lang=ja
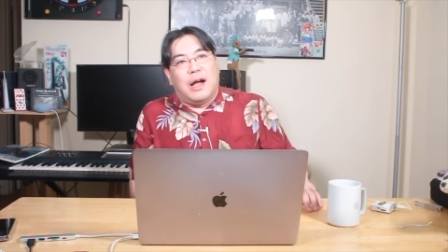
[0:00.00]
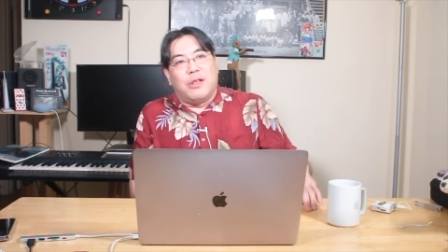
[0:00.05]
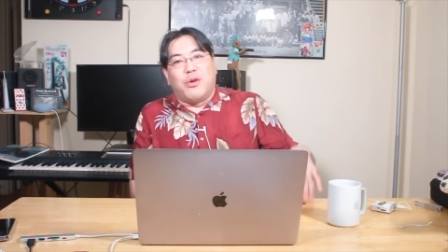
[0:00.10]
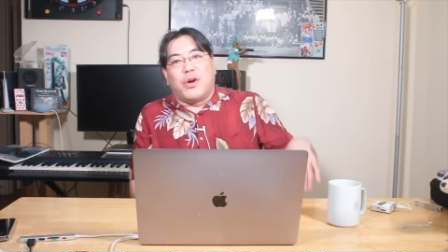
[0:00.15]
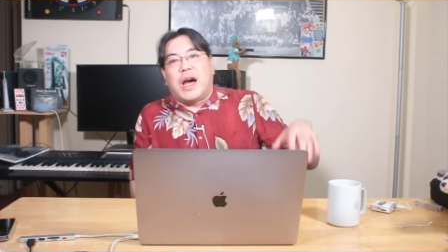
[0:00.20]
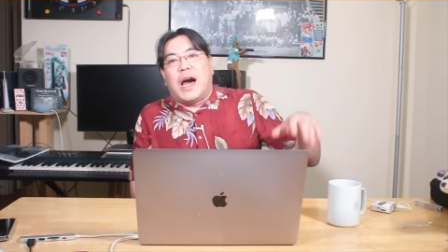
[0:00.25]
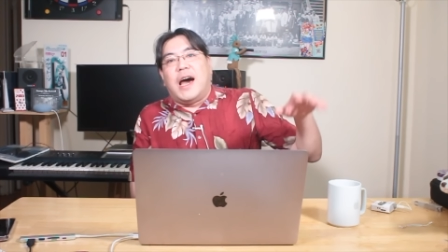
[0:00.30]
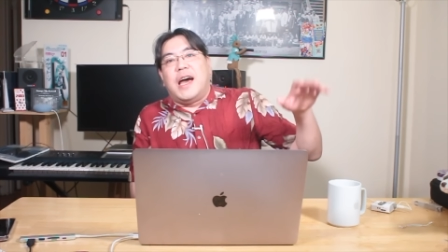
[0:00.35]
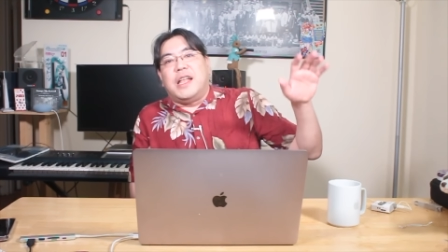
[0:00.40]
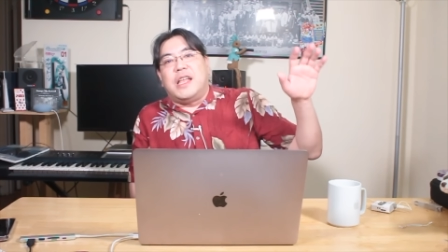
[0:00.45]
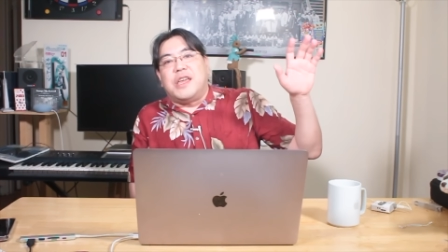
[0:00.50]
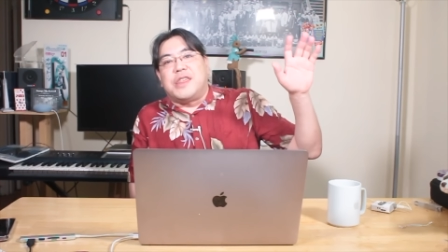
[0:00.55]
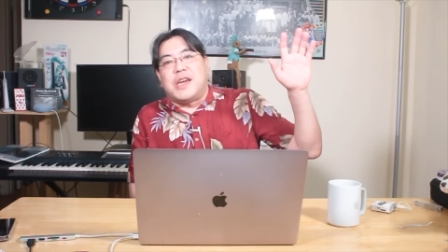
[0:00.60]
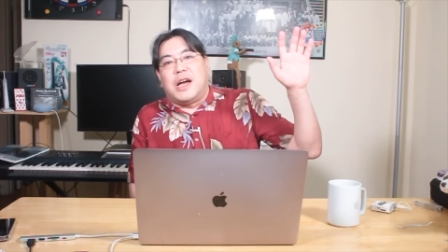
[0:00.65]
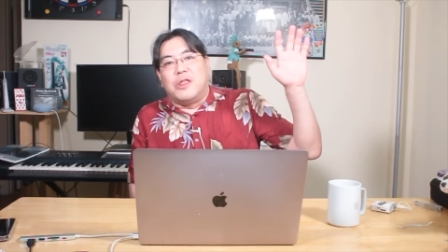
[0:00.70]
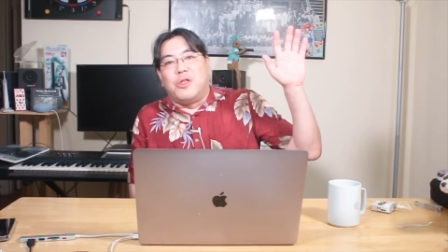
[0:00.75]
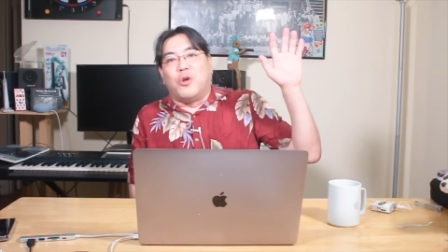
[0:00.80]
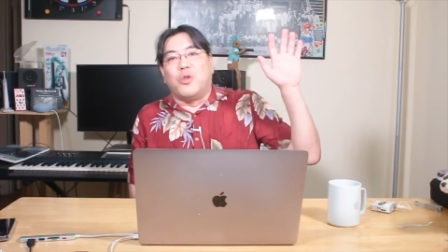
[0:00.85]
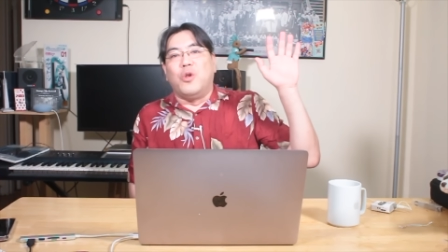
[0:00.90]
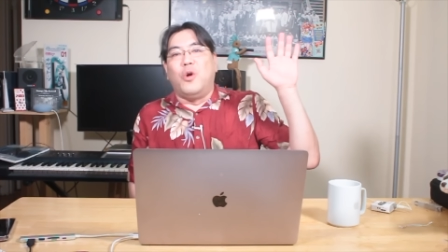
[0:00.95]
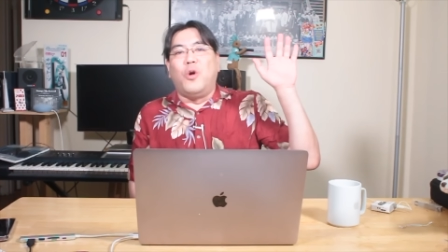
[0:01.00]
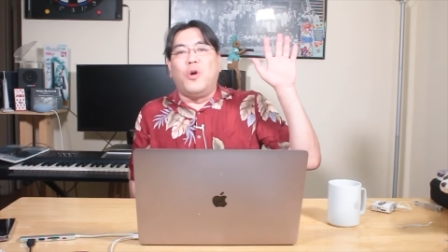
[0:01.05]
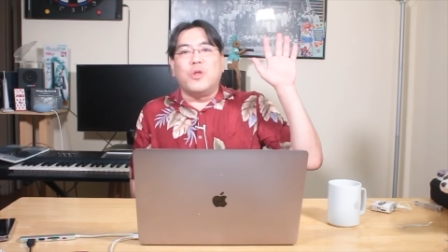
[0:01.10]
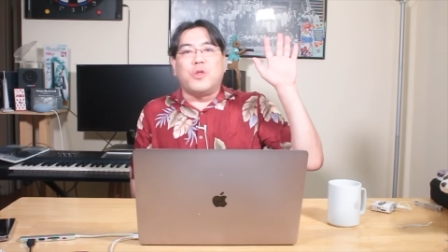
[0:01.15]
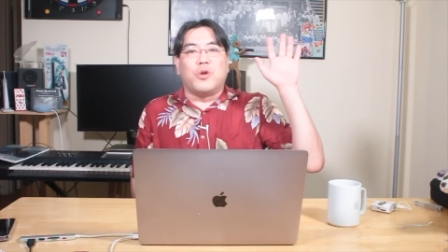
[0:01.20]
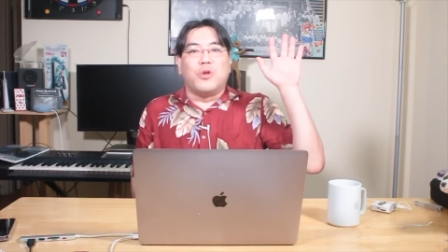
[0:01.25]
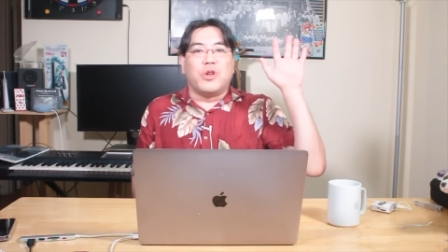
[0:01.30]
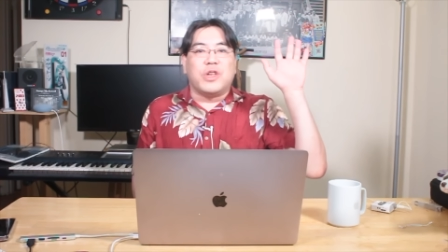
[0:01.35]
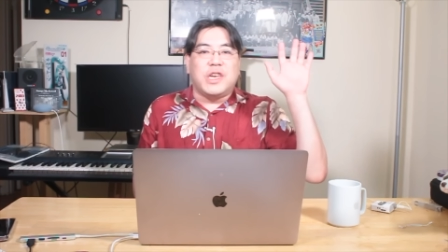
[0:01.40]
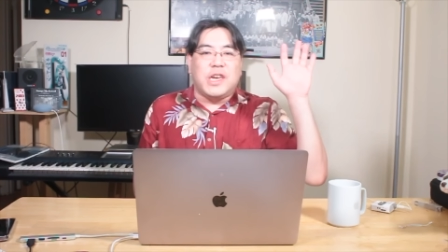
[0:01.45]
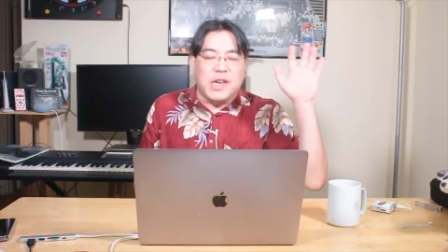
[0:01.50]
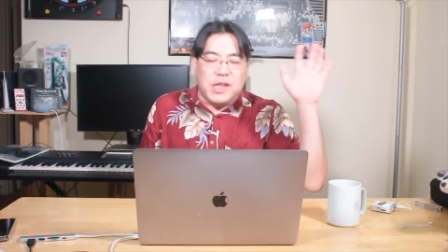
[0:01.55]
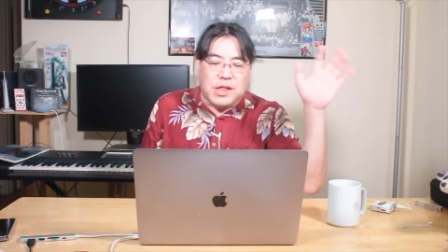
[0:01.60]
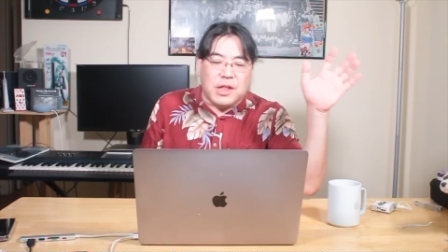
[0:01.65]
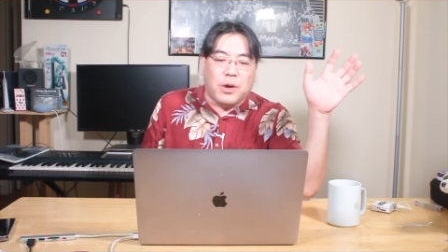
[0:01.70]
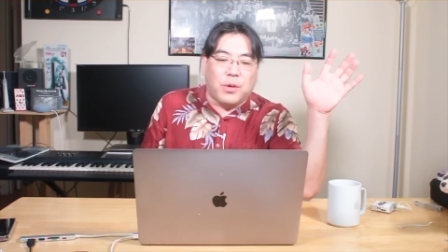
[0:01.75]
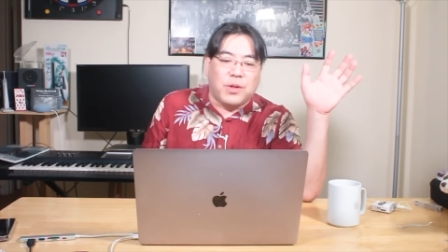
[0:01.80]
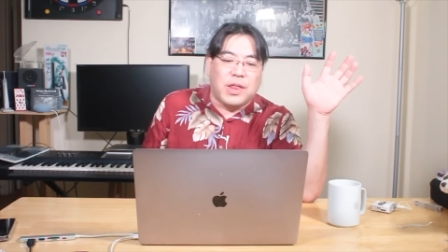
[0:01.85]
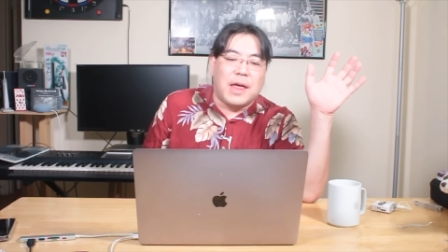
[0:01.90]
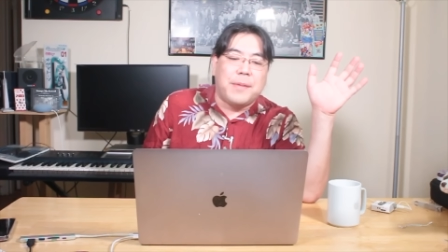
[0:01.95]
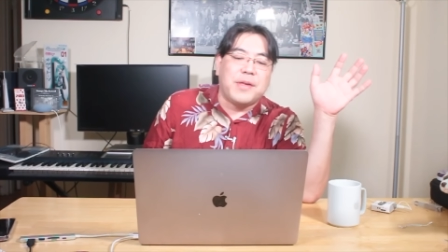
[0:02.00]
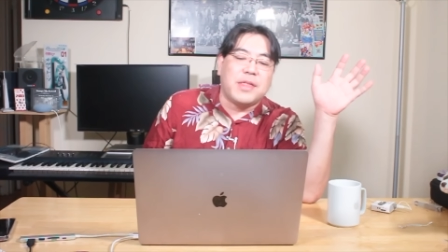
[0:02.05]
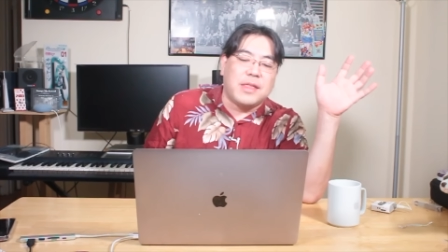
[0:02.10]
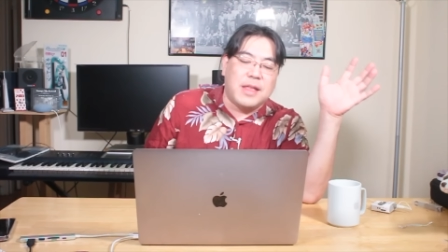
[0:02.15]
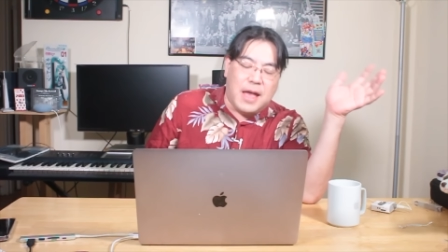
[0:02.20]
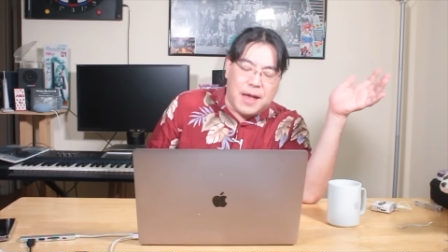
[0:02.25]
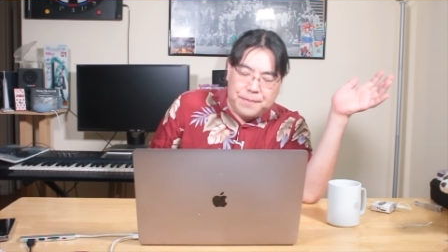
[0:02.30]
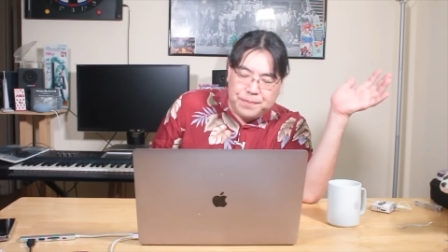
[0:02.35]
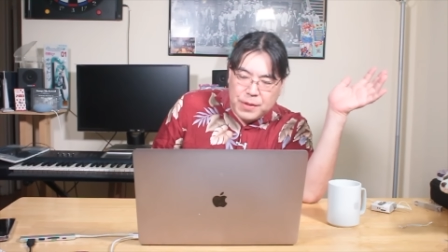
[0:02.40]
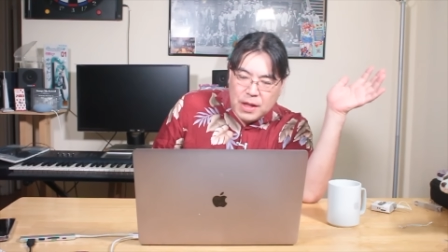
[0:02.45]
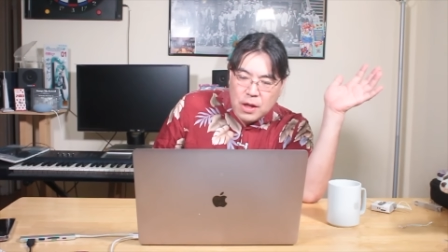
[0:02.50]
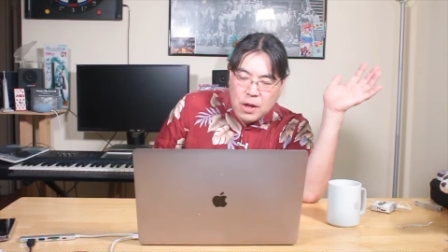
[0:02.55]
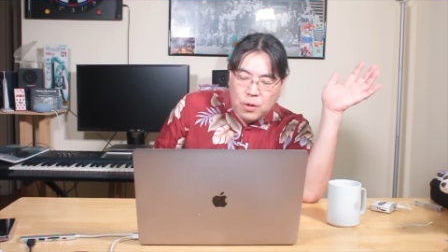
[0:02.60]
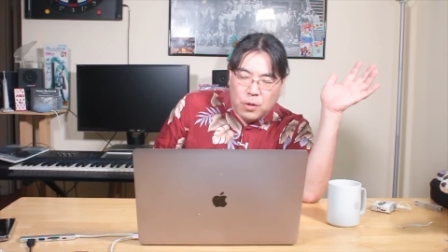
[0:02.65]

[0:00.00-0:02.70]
あの、楓ちゃんのノートの記事でございますね。